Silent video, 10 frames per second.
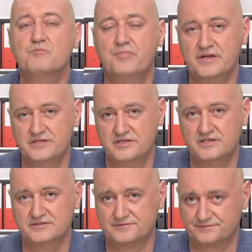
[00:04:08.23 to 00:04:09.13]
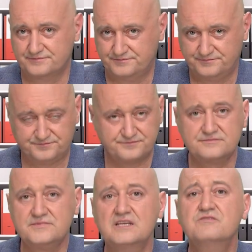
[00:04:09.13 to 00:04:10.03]
апатия
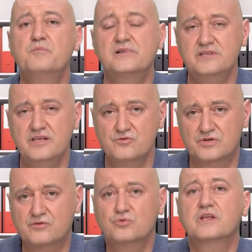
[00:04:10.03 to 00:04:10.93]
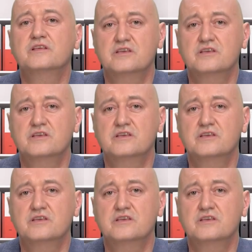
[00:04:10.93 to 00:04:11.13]
к выполнению какой-то